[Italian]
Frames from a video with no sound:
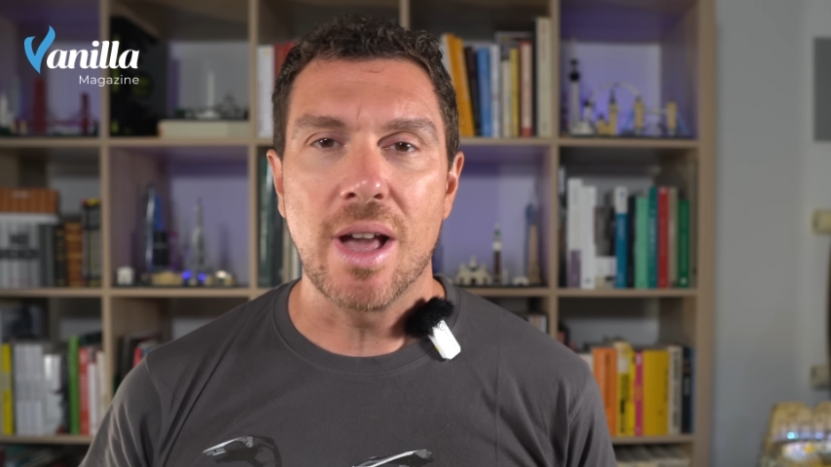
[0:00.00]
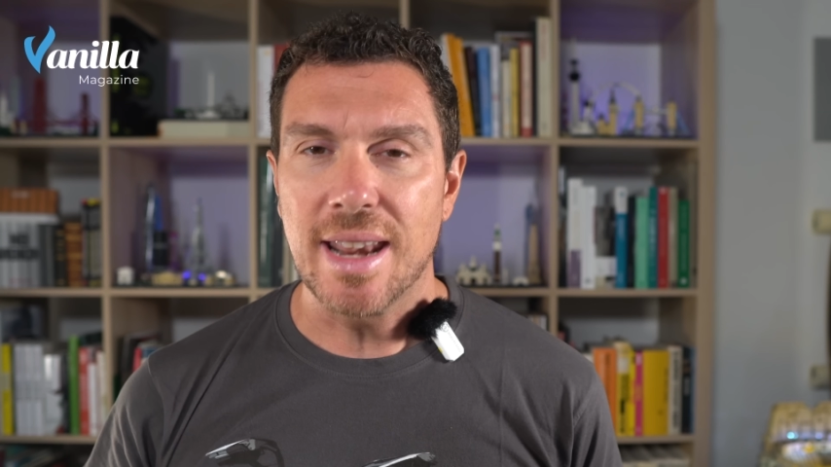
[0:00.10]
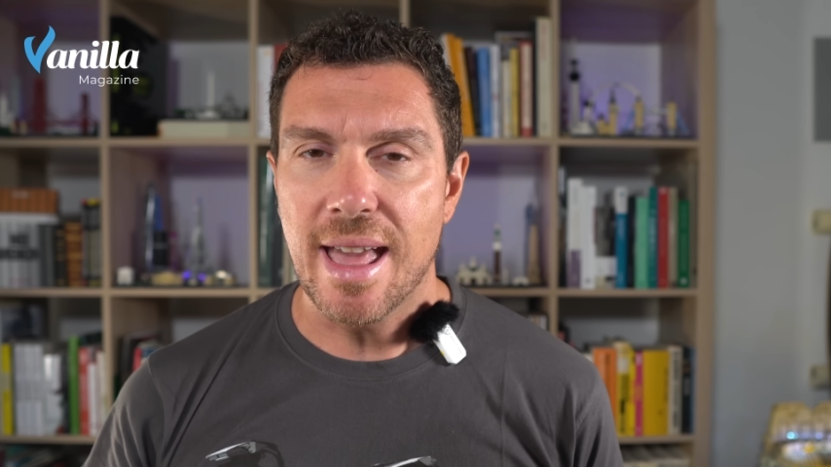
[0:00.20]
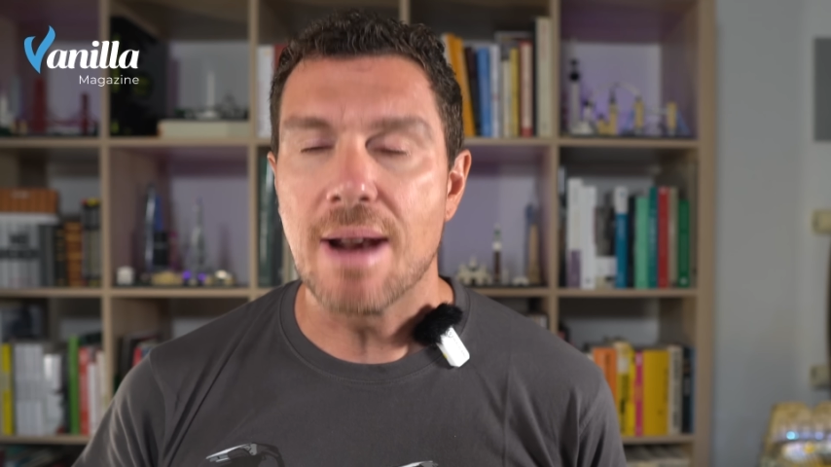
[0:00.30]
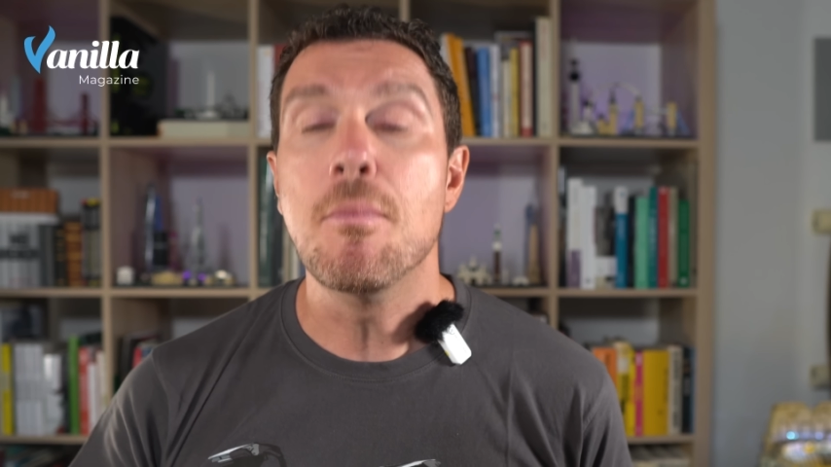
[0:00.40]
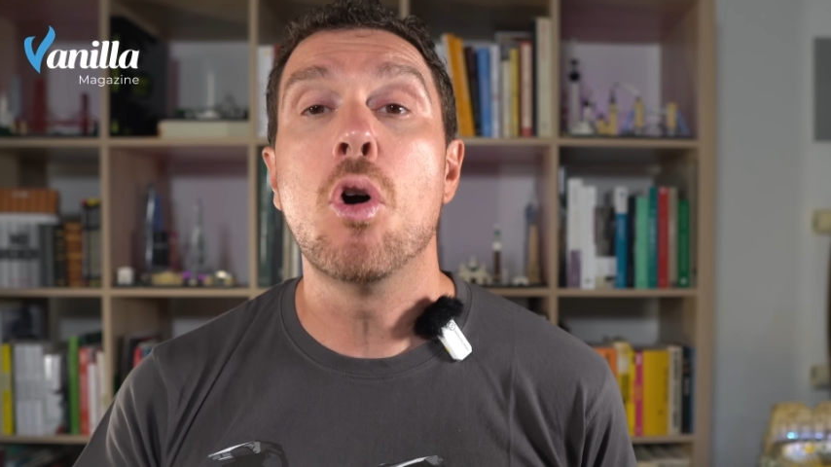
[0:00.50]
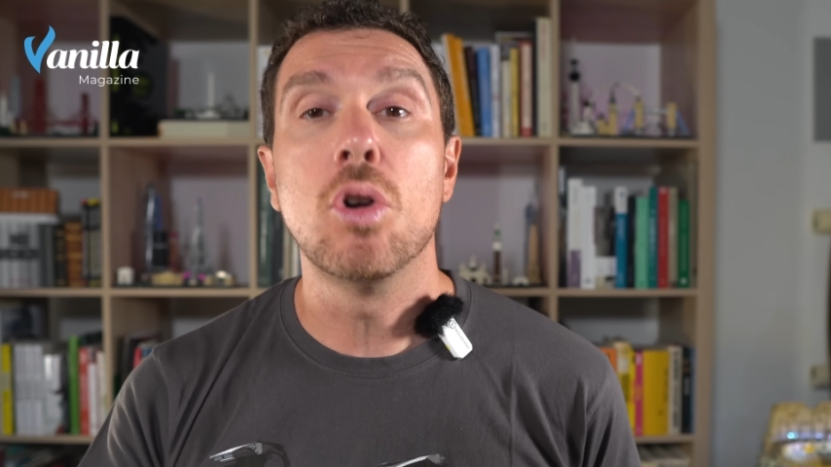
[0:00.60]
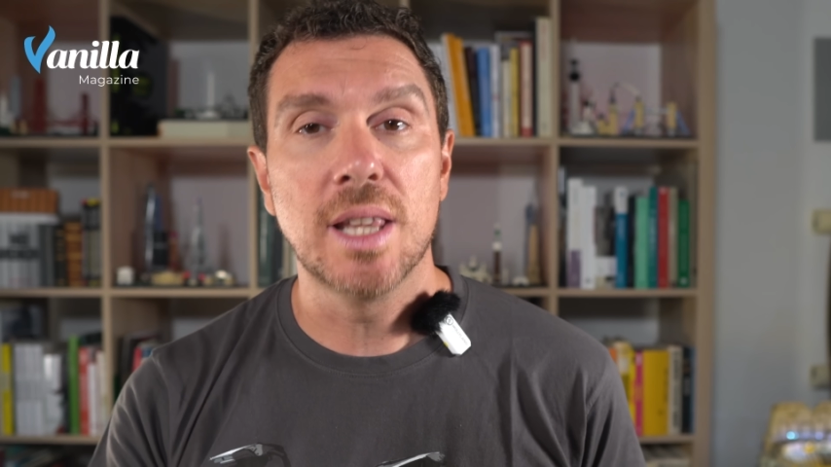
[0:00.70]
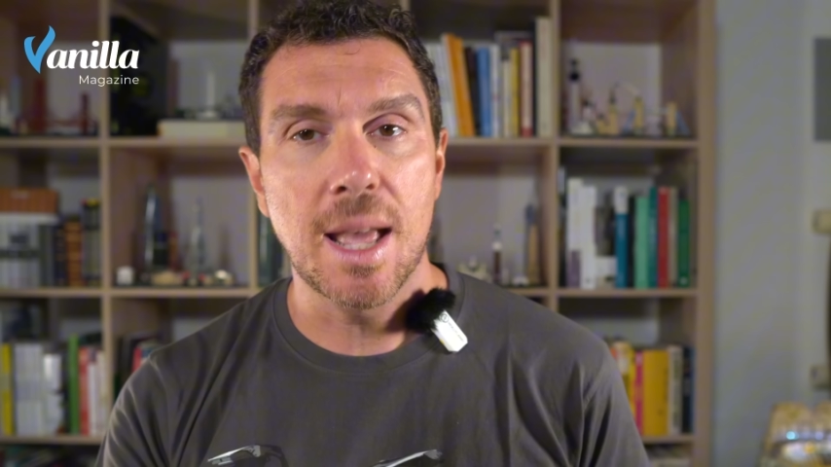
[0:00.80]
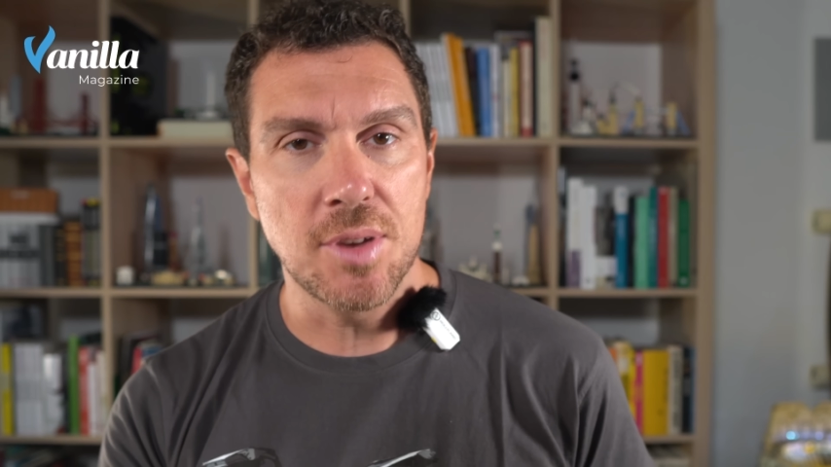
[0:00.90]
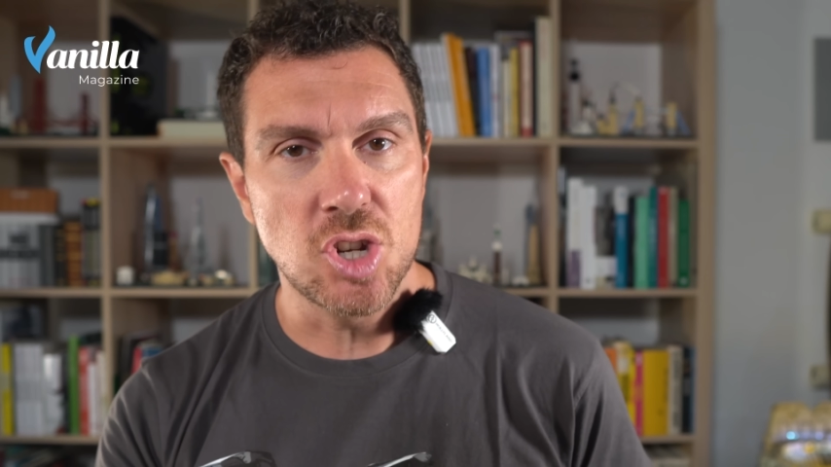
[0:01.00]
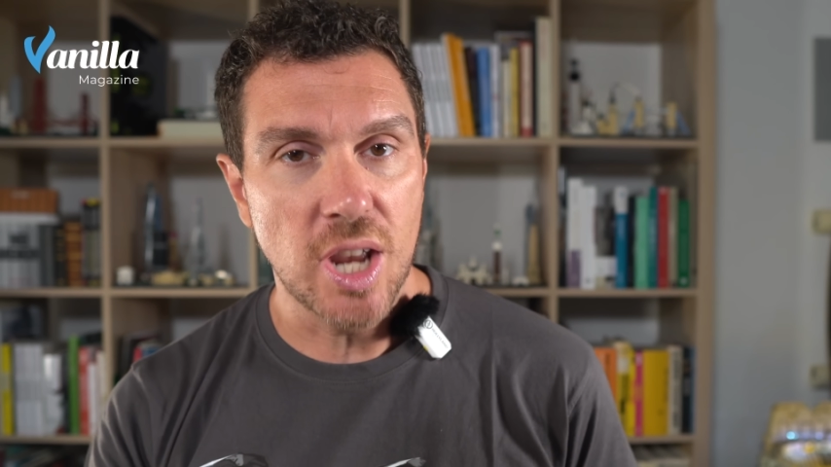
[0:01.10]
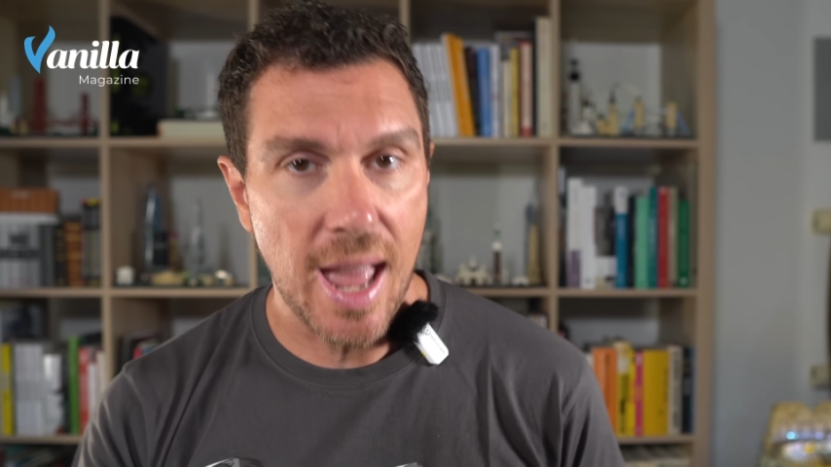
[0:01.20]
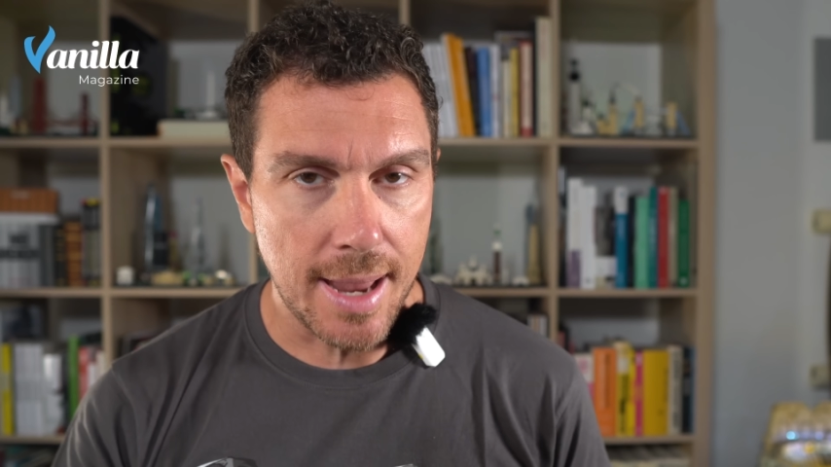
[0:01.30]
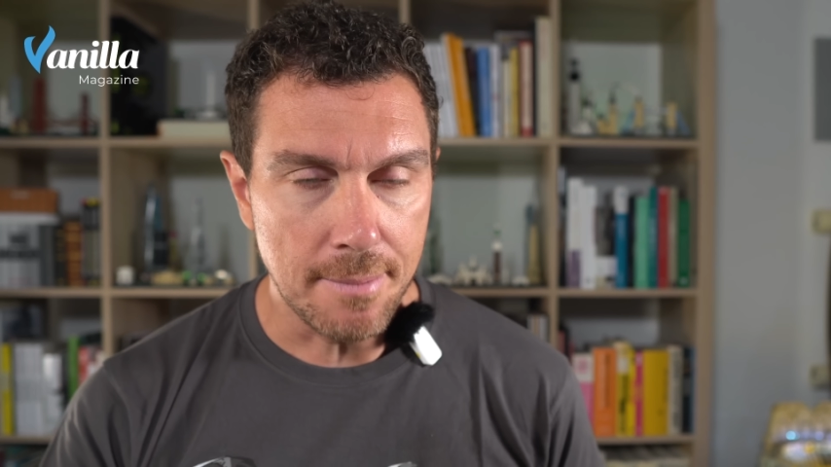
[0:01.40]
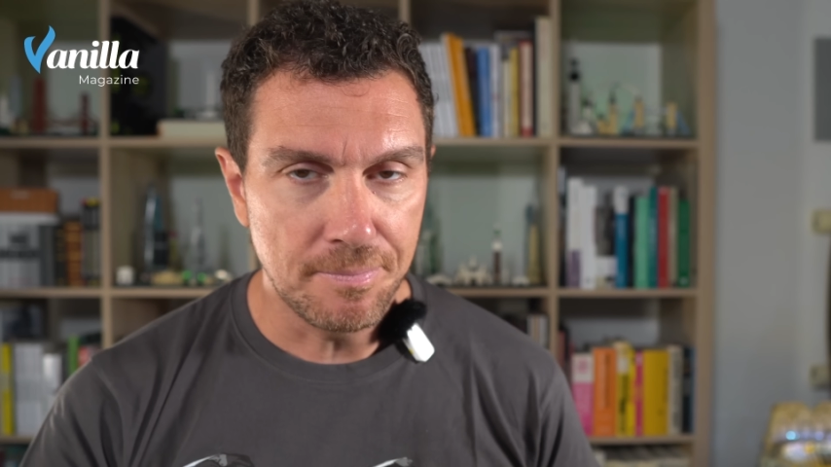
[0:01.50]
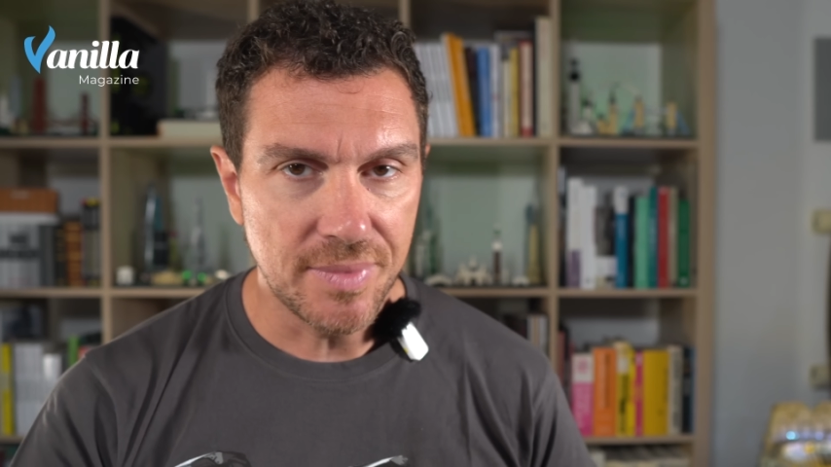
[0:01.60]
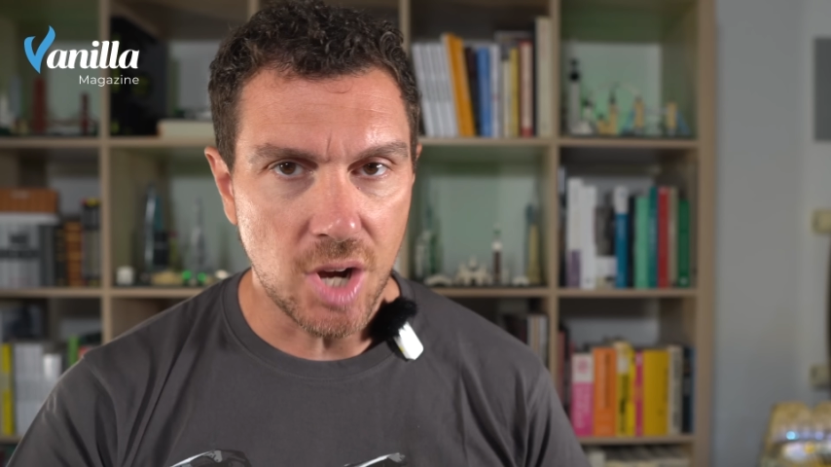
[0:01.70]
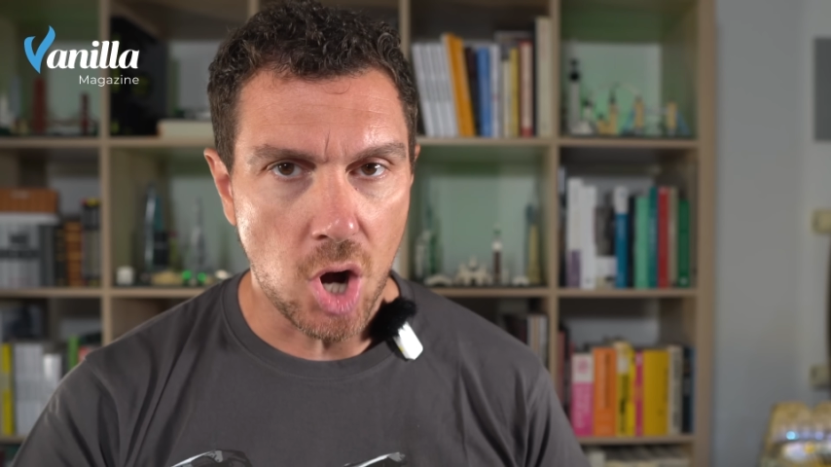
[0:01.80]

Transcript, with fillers: carriera molti amici gay di